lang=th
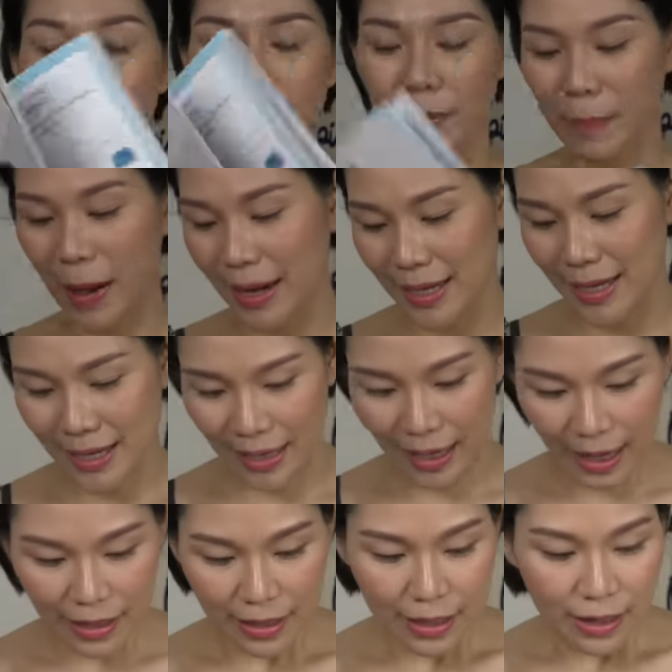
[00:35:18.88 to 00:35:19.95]
ประมาณนี้นะ
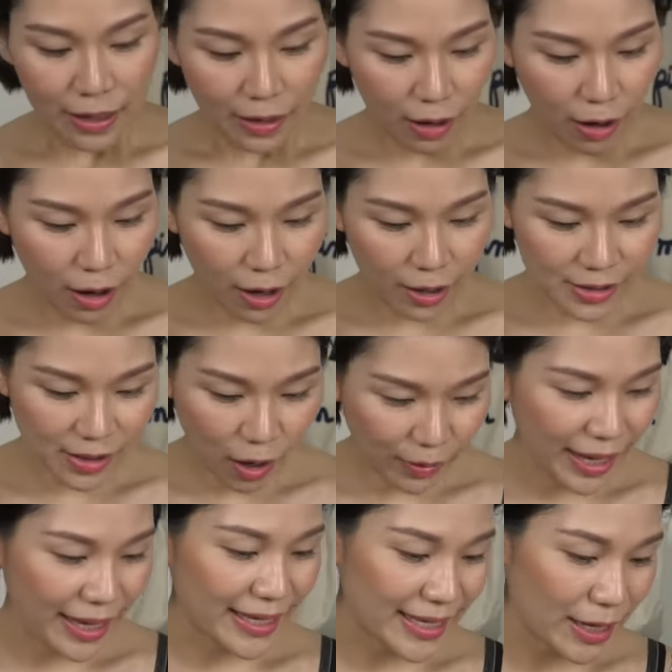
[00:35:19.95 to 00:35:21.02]
คะก็ส่อง
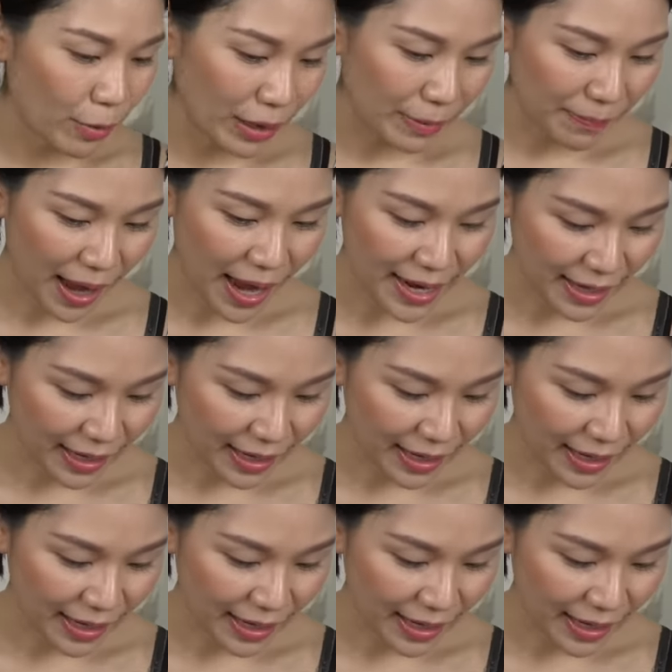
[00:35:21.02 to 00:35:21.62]
เฮเคียวกันไป